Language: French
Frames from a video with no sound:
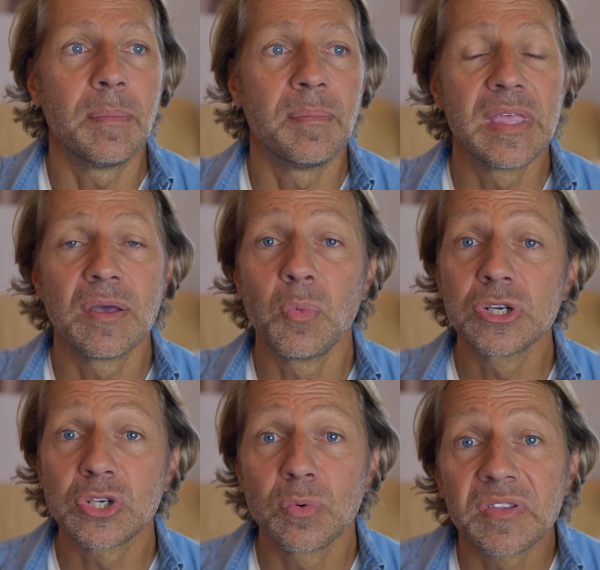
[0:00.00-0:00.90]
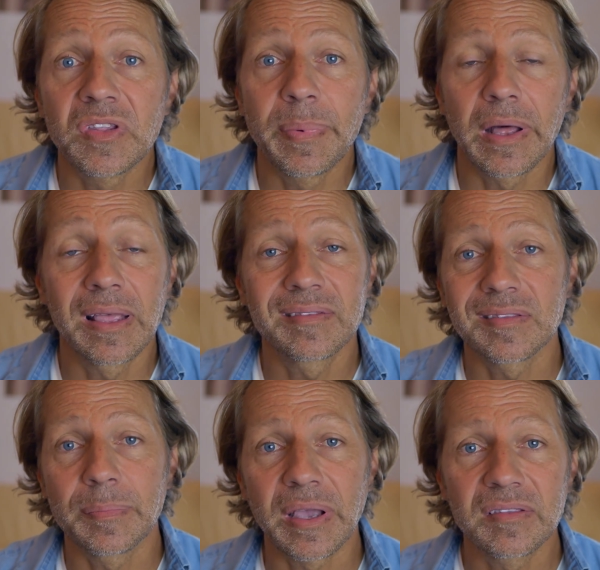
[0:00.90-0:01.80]
Mais euh, moi, j'ai commencé par là, ça
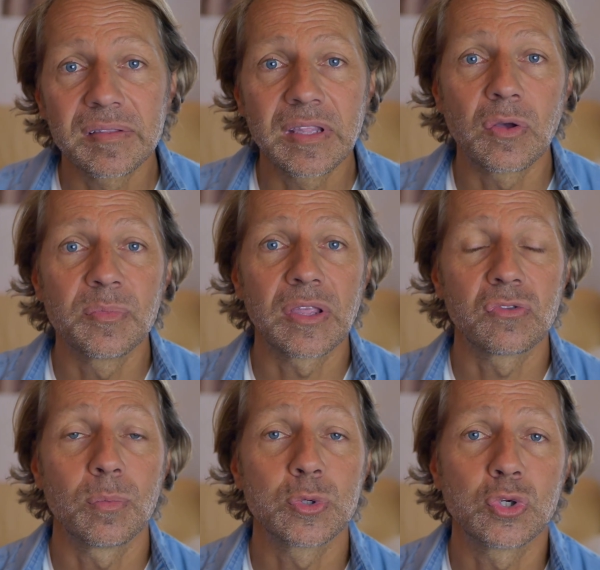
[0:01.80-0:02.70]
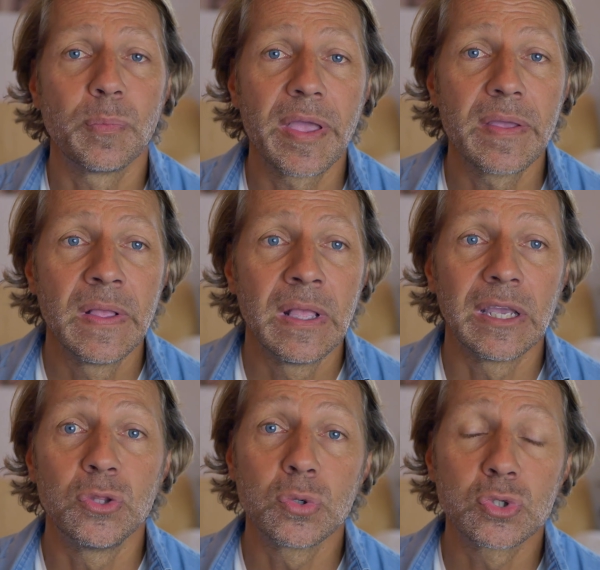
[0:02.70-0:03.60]
s'est présenté comme ça sur mon chemin.
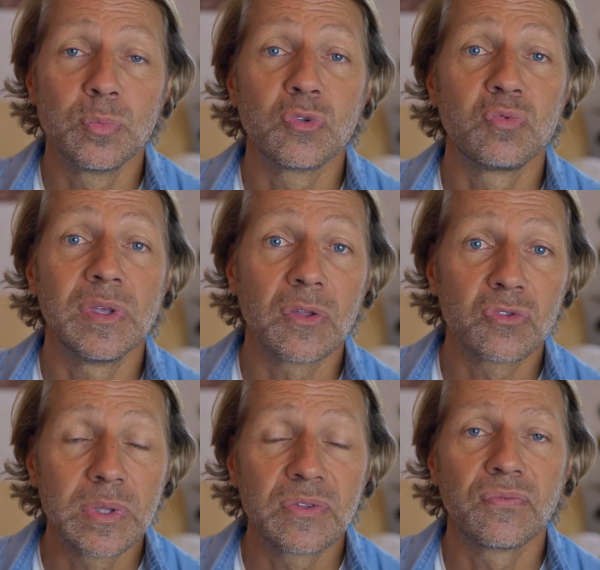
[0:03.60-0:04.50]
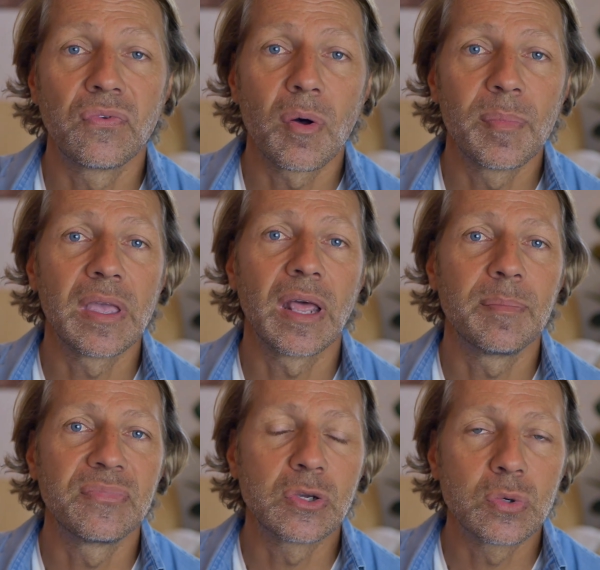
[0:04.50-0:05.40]
Et donc, je me suis ensuite formé à la
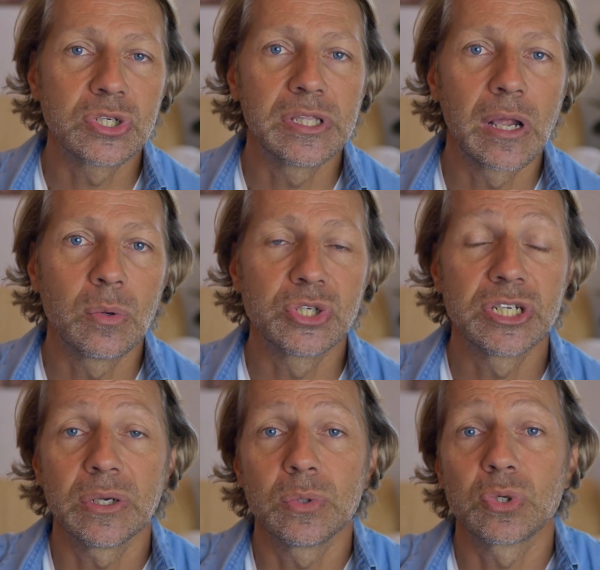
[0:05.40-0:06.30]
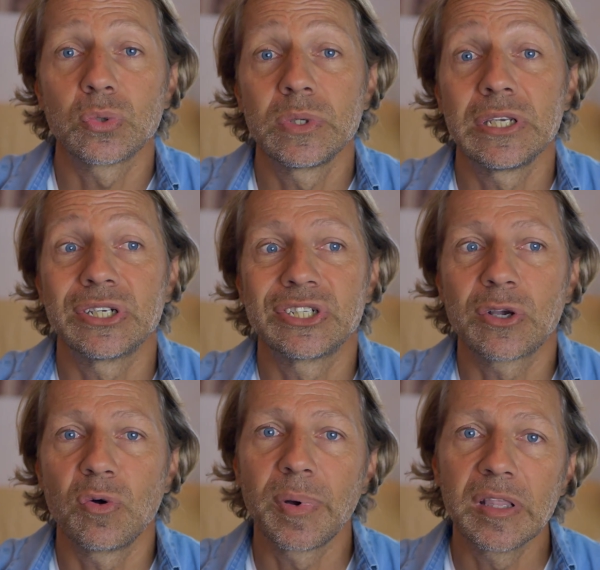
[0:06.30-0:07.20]
psychogénéalogie et aujourd'hui,
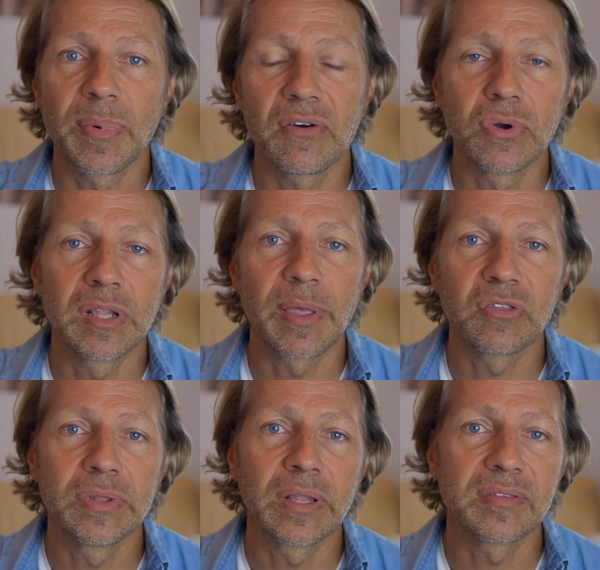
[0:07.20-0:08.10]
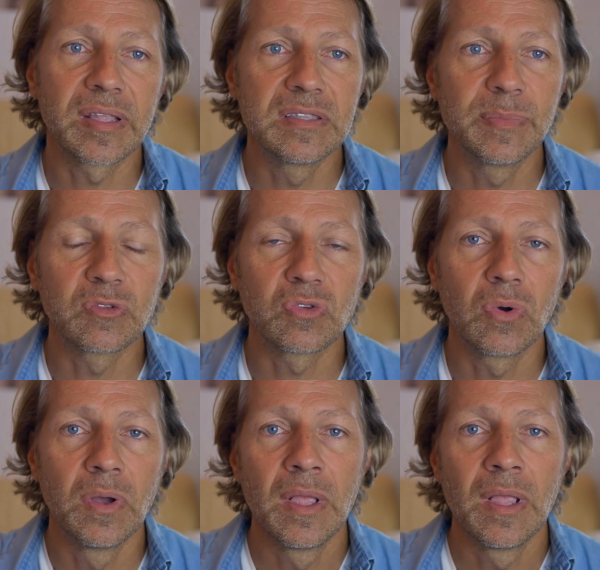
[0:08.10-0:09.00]
j'accompagne parfois des personnes dans cette dimension.